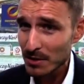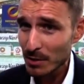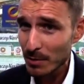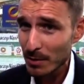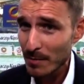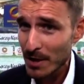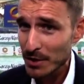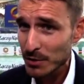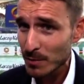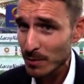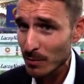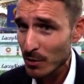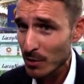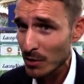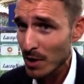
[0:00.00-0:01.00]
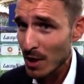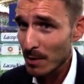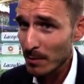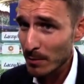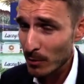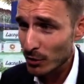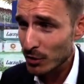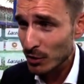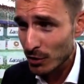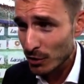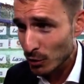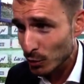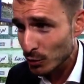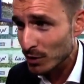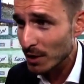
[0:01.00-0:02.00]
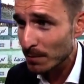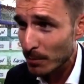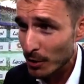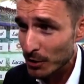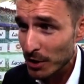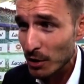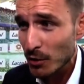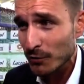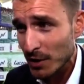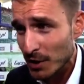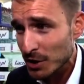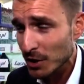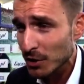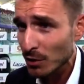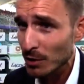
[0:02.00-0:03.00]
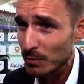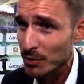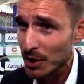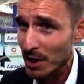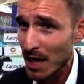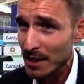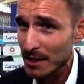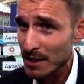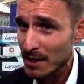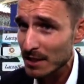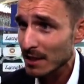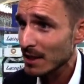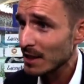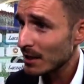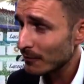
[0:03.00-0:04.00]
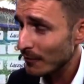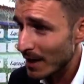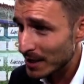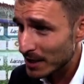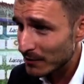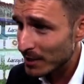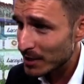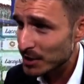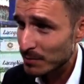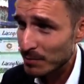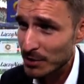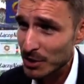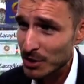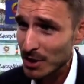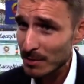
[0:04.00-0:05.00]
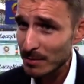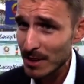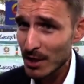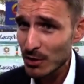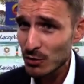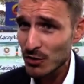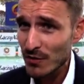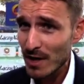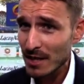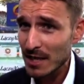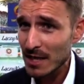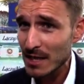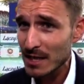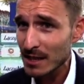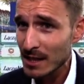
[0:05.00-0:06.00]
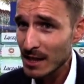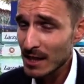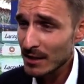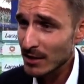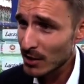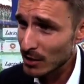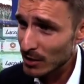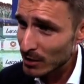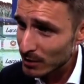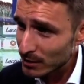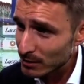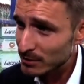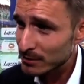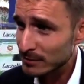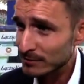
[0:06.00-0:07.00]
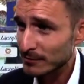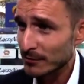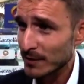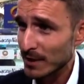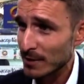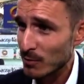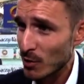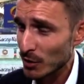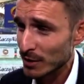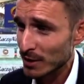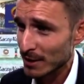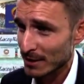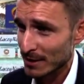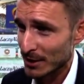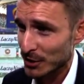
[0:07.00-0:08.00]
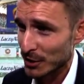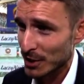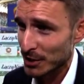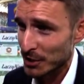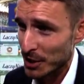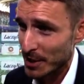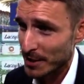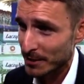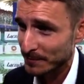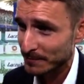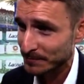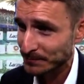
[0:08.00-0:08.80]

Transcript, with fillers: dobry mecz, mimo, mimo e, trudnych pojedynków, też niektóre przegranych. Fajne wejście przecież Kamila Jóźwiaka, no w tych młodych nasza nadzieja.